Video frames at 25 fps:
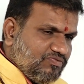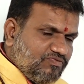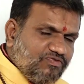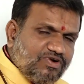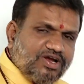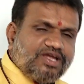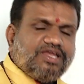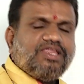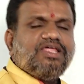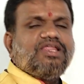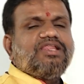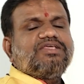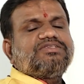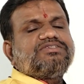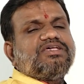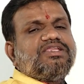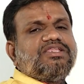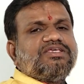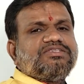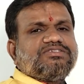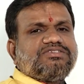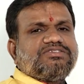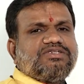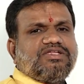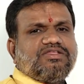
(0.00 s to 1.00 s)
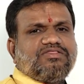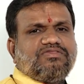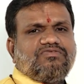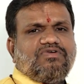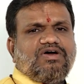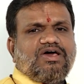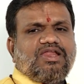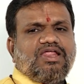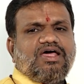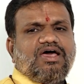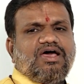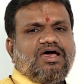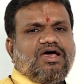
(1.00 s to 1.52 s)
వడ్డీలు చెల్లించడం
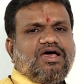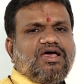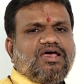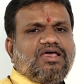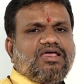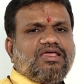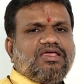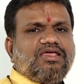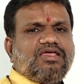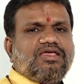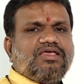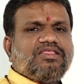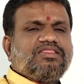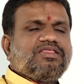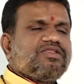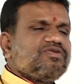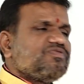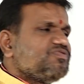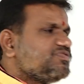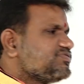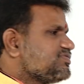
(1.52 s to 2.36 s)
ద్వారా ఇతనికి